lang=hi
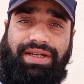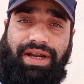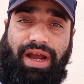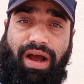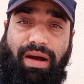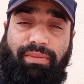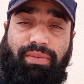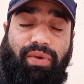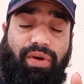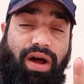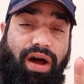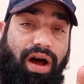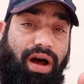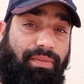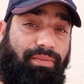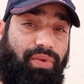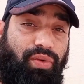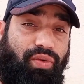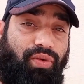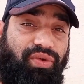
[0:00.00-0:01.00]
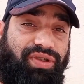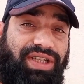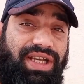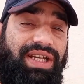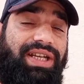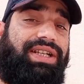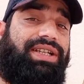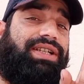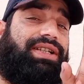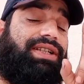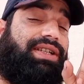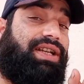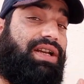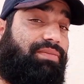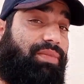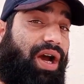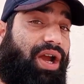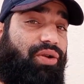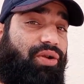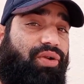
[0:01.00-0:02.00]
आप आप लोगों से
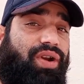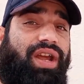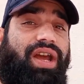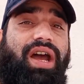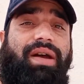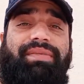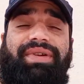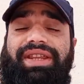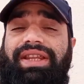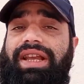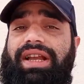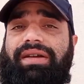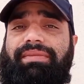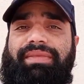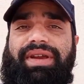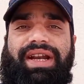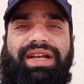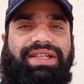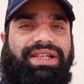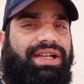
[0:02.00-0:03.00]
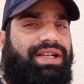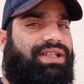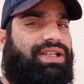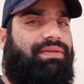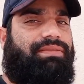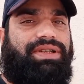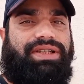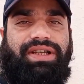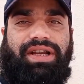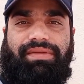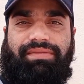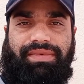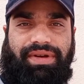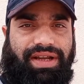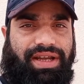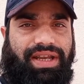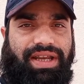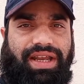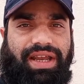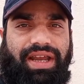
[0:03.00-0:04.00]
जिन भाइयों ने अभी तक मेरा चैनल सब्सक्राइब
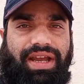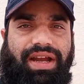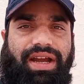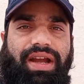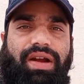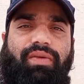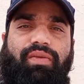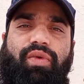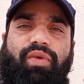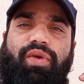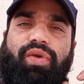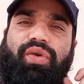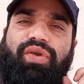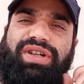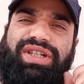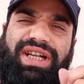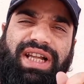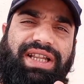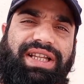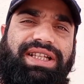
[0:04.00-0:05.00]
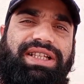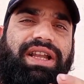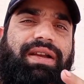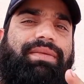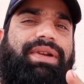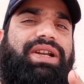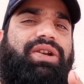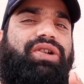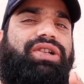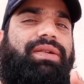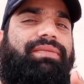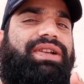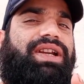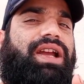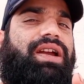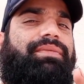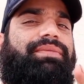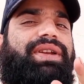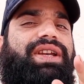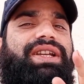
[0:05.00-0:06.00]
नहीं किया है वो लोग जल्दी चैनल को
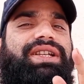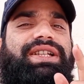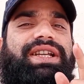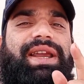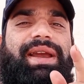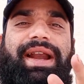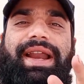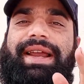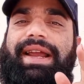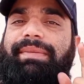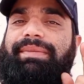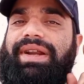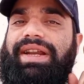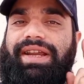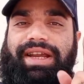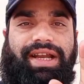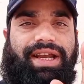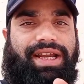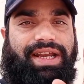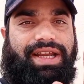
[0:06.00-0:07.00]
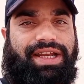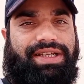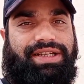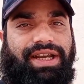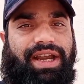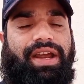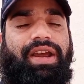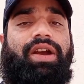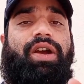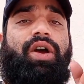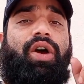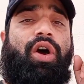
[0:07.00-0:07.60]
सब्सक्राइब और बेल आइकन पर क्लिक कीजिए